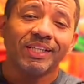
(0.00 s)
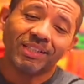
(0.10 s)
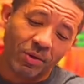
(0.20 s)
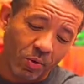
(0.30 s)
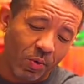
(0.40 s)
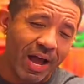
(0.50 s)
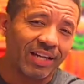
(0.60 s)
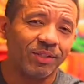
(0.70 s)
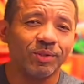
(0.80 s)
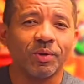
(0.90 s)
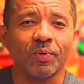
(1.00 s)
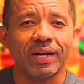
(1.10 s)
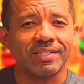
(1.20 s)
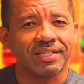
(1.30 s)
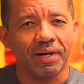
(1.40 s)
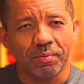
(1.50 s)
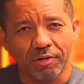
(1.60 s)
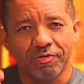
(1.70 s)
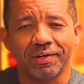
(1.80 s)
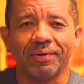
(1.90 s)
Então guarda no teu coração, meu
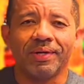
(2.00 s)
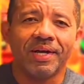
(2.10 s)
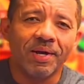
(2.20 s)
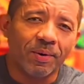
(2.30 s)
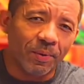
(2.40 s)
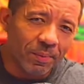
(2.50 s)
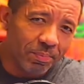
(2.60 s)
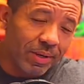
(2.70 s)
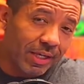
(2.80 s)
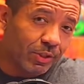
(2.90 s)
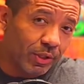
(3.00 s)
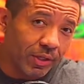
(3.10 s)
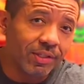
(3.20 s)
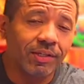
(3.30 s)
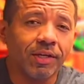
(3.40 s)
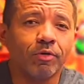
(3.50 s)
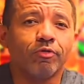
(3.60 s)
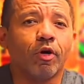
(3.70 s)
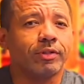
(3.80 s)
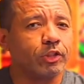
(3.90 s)
filho. Um beijo, não entendeu?
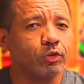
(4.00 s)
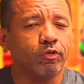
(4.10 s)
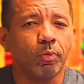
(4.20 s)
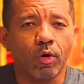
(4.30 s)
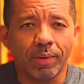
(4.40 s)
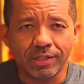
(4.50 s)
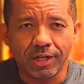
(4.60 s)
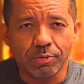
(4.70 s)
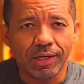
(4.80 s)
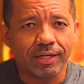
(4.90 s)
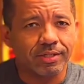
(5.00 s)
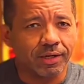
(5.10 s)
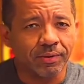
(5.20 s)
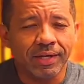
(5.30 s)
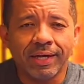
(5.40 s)
Volta de novo pro começo da explicação